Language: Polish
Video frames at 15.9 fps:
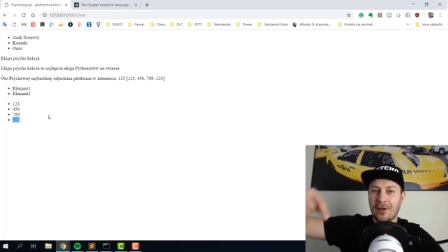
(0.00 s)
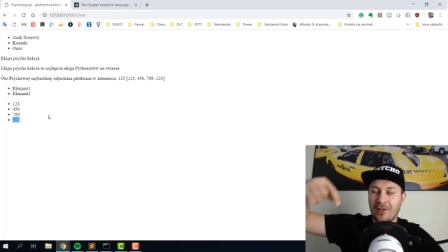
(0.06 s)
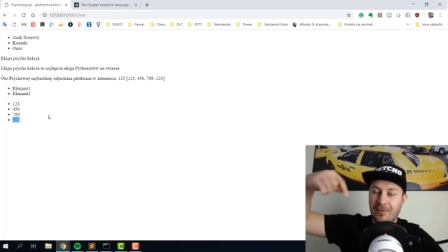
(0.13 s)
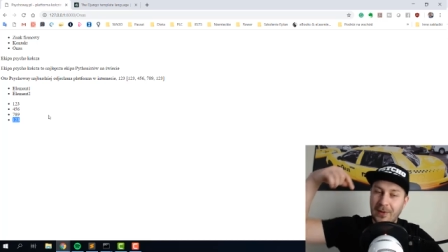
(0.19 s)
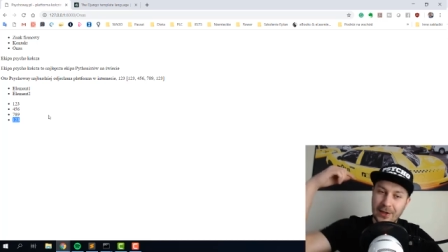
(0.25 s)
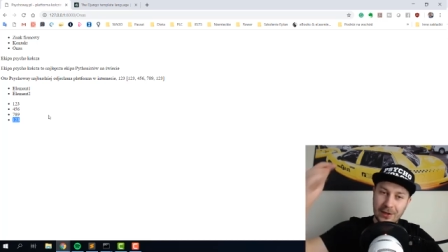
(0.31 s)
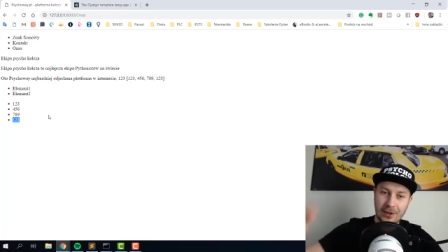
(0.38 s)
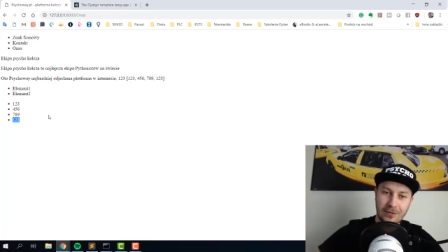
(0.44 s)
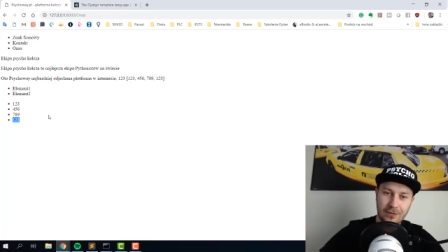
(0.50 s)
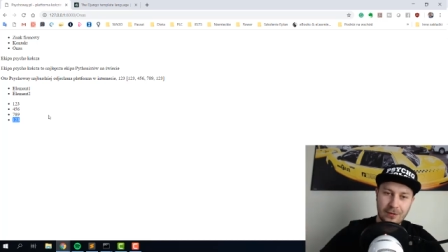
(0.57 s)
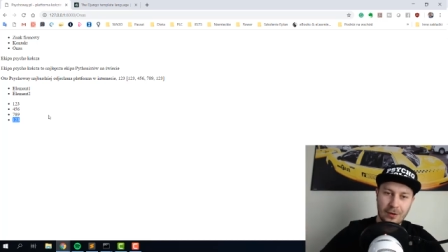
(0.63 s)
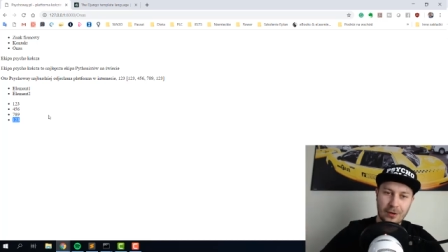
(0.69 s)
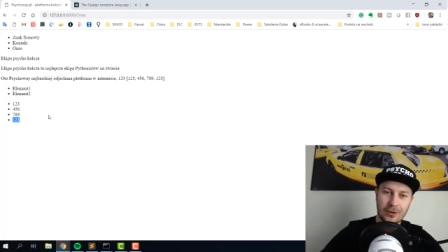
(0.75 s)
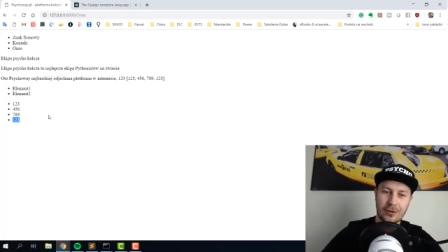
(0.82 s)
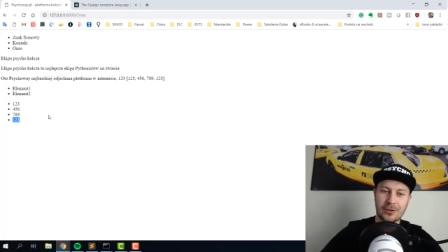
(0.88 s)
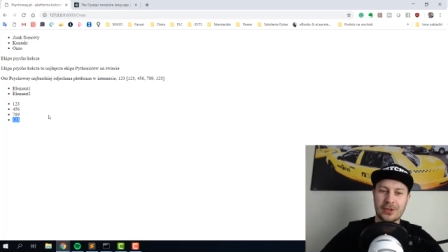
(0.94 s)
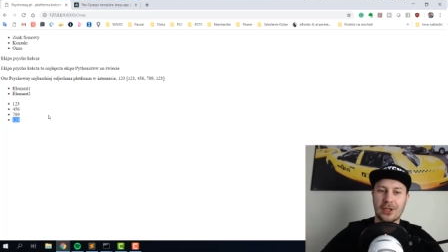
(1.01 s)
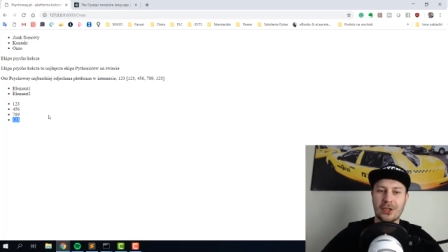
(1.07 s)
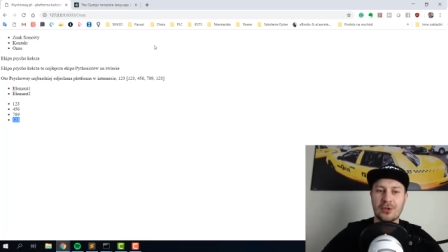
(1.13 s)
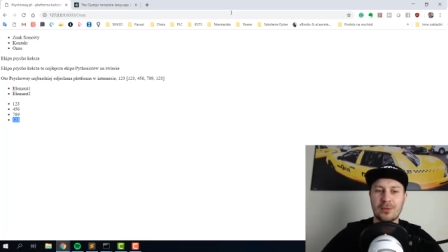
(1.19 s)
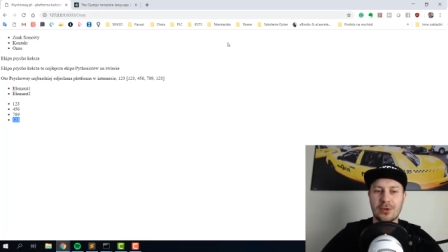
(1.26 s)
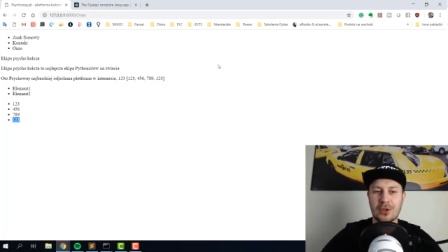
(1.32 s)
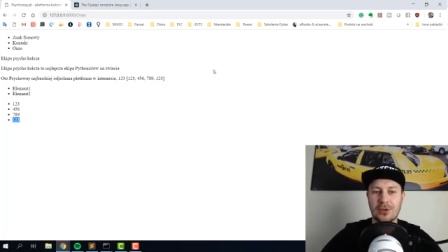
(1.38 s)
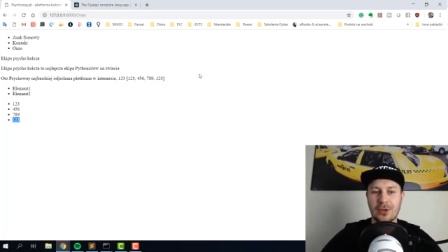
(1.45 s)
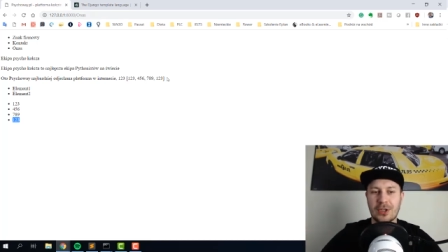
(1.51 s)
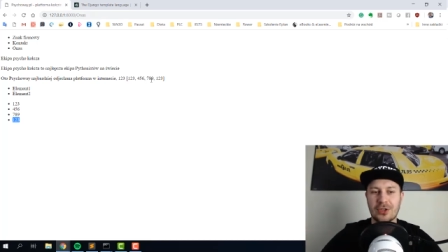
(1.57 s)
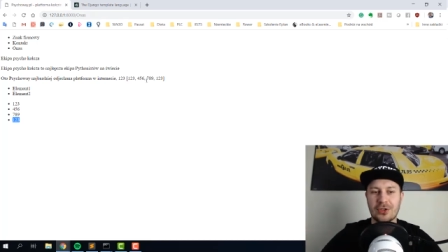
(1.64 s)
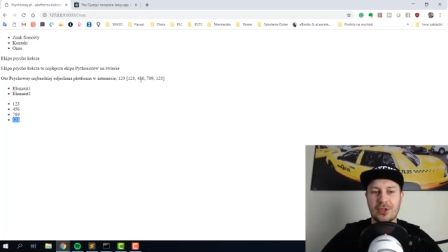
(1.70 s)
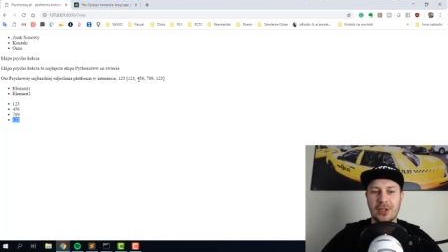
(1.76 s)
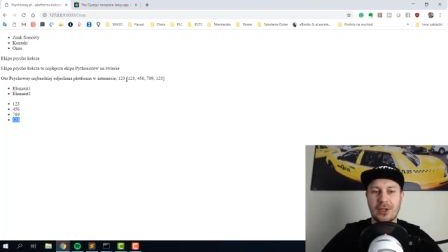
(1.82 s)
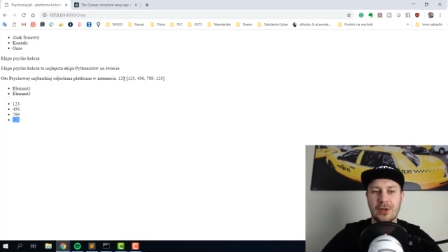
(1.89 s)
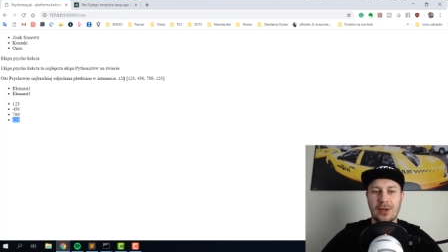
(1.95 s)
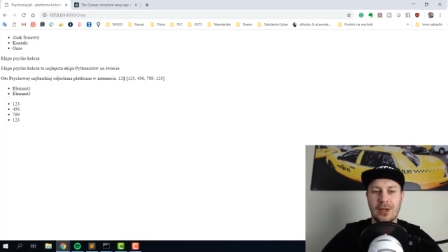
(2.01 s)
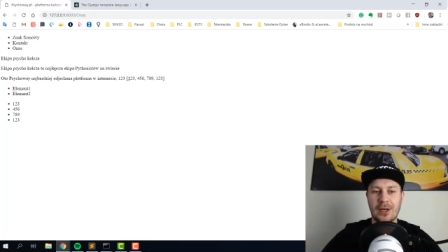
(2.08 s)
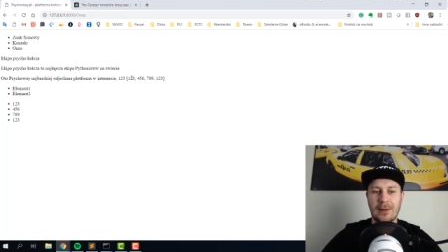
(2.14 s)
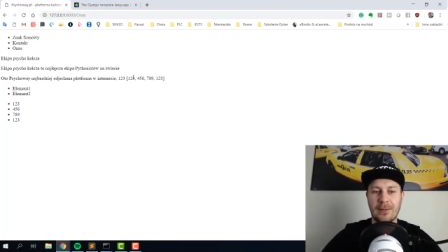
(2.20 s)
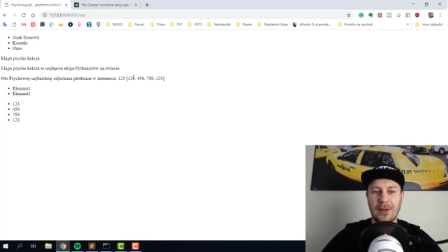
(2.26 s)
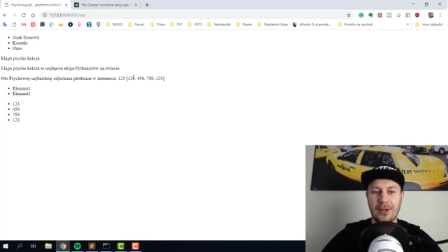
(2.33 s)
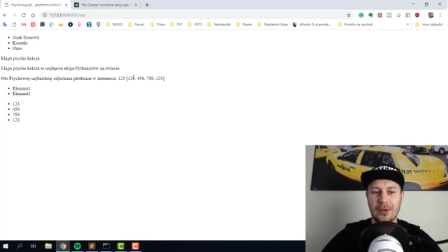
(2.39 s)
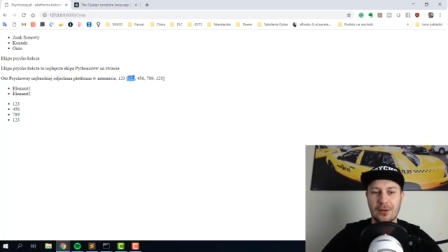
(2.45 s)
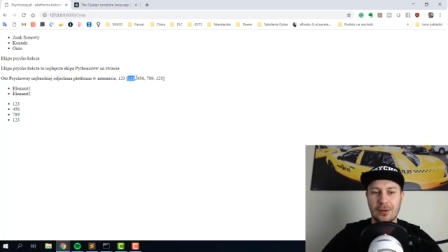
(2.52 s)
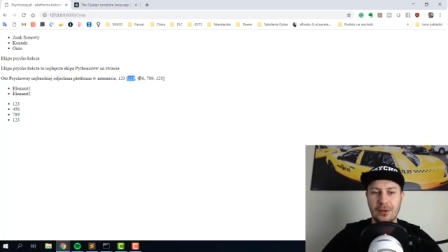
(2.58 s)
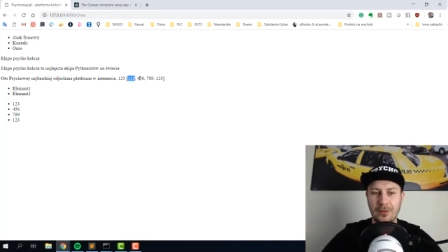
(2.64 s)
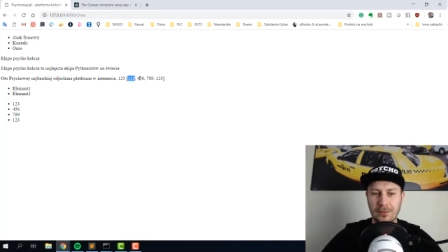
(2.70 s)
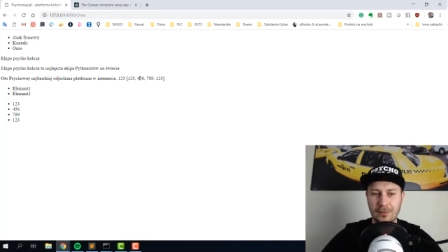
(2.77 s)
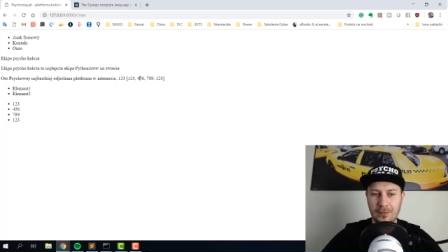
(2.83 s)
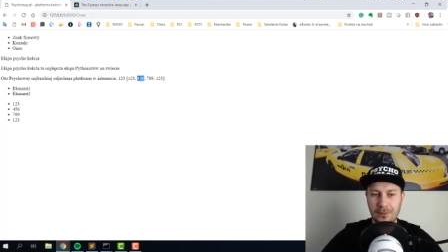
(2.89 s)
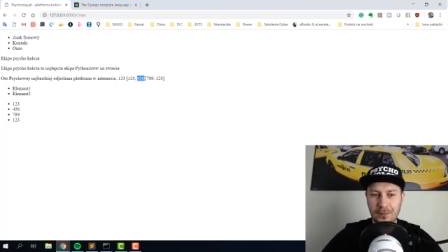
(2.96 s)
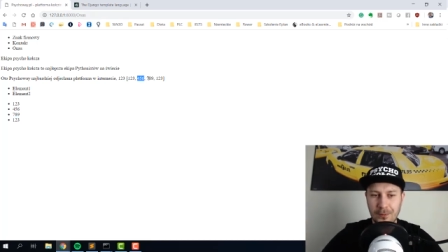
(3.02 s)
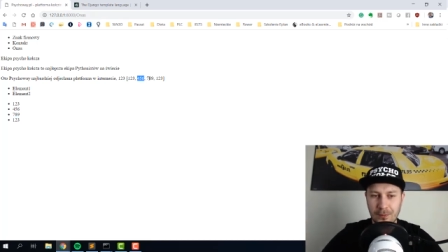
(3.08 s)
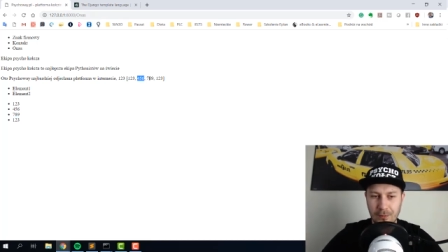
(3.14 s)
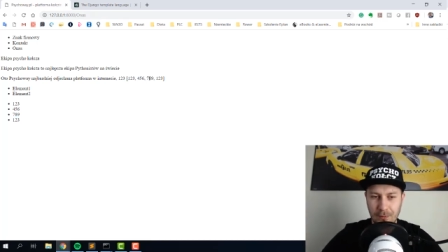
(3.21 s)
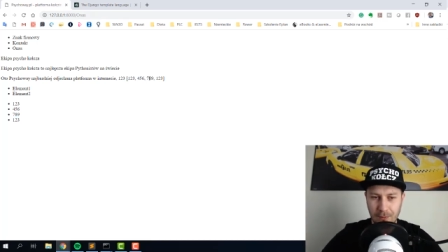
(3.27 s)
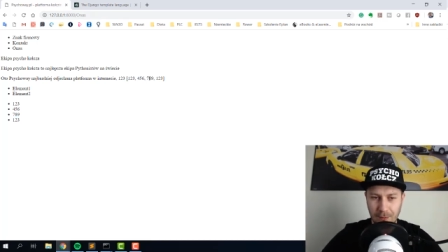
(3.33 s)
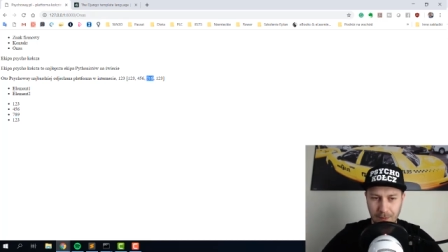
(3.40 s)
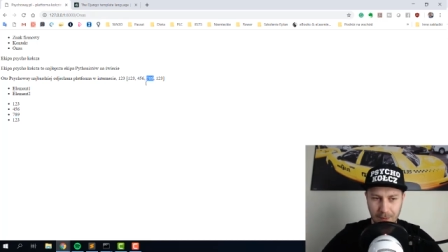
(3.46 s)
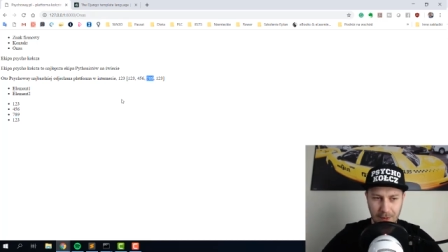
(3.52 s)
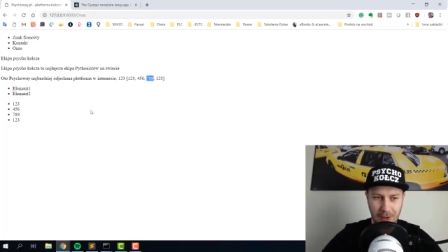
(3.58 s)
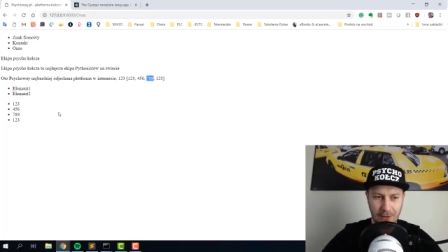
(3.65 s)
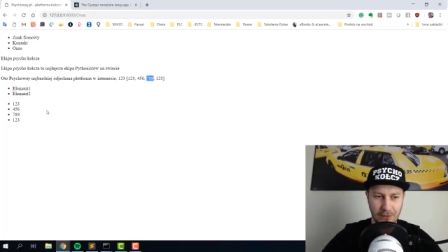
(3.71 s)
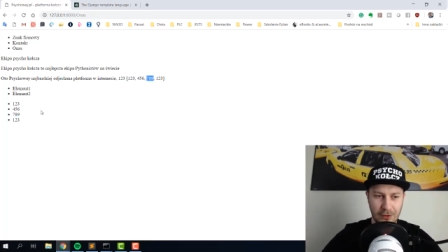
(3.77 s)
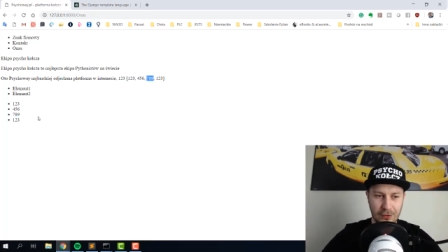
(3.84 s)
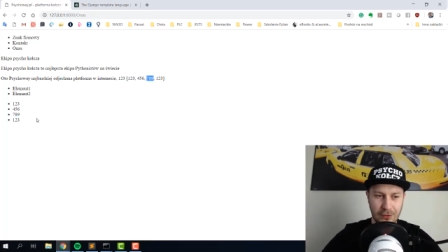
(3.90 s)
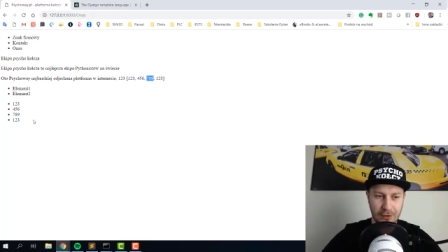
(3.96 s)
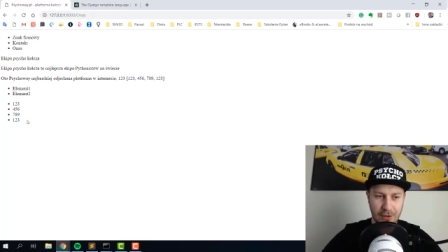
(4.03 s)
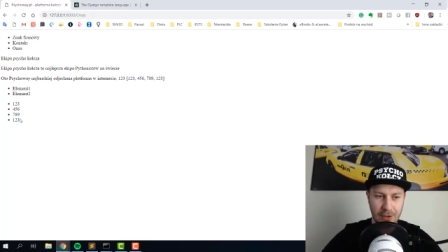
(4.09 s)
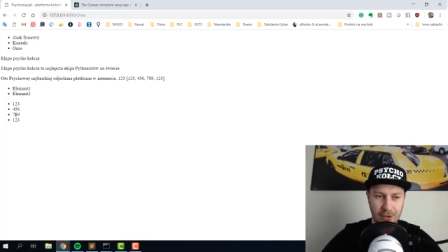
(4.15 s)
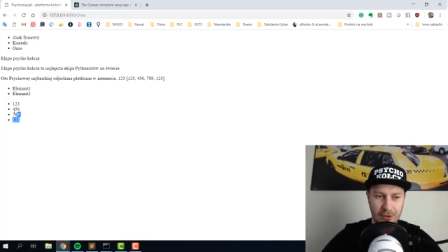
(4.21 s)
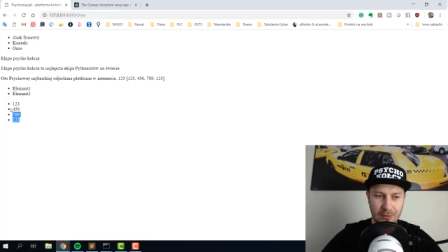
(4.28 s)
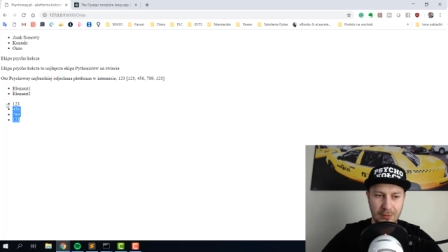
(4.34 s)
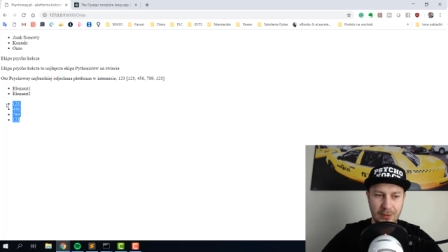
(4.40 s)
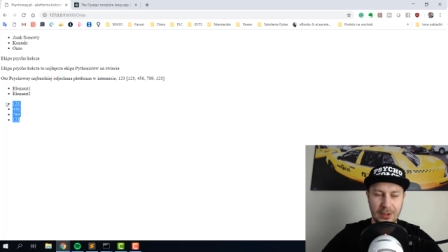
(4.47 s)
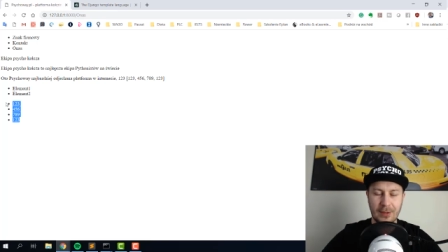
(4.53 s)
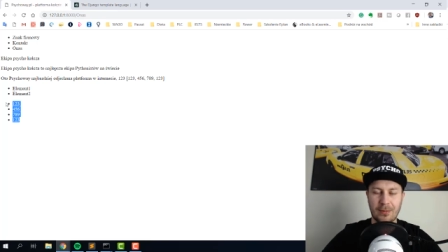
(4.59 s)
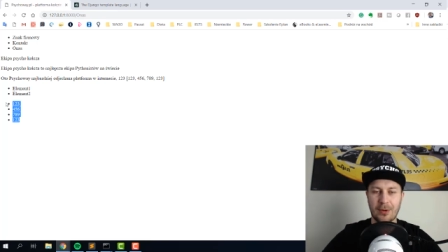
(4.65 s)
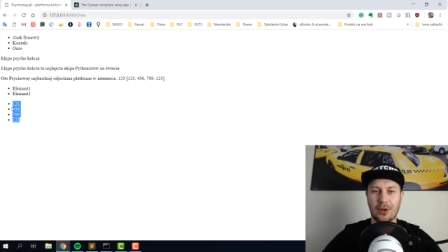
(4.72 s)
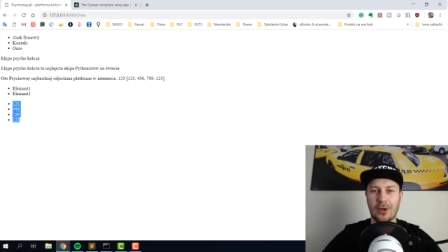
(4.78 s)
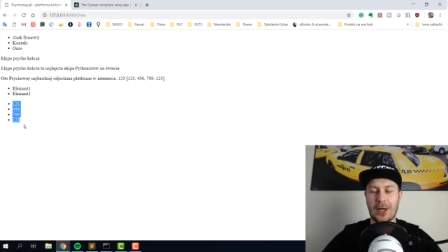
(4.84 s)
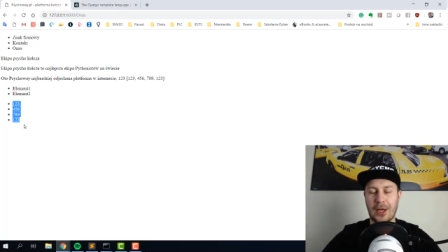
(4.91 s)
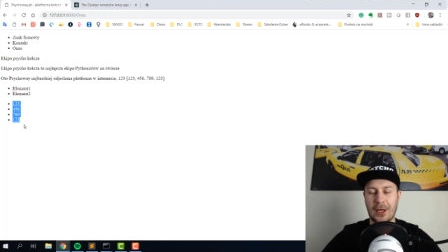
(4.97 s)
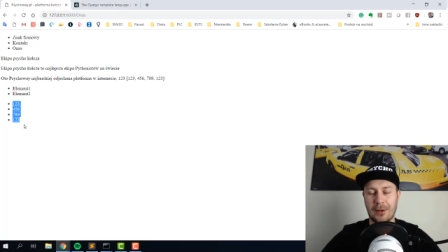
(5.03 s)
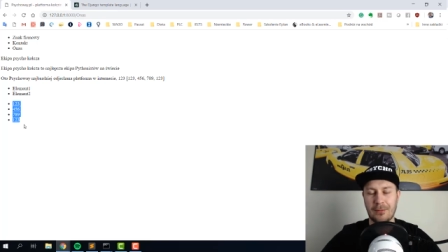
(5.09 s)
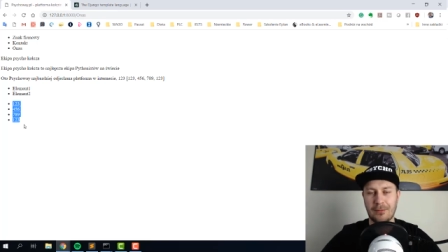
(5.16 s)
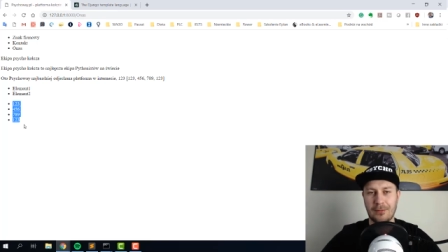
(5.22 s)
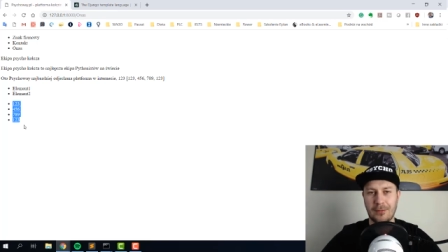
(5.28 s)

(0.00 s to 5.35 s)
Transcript: W pętli for dostaliśmy się do każdego elementu i wyświetliliśmy je po kolei.